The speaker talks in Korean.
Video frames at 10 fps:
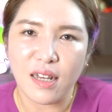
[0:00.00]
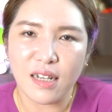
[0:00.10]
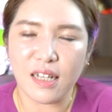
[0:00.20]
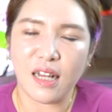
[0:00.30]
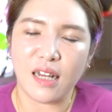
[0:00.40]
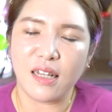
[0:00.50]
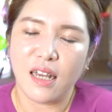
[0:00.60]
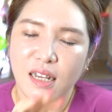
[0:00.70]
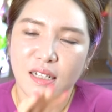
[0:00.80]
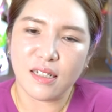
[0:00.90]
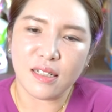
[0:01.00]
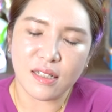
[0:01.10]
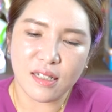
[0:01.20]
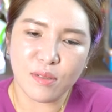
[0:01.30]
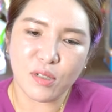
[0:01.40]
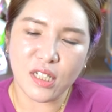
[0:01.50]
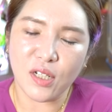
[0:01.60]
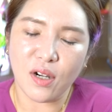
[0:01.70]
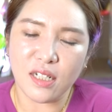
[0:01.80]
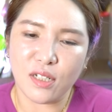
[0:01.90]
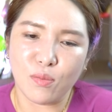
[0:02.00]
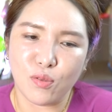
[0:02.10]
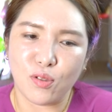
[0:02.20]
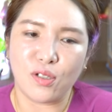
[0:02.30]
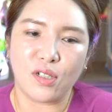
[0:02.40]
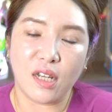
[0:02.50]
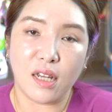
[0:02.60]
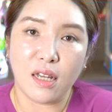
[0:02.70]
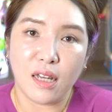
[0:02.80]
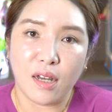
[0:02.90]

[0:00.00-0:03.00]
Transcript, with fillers: 근데 단 이제 지금 시청하시는 분들이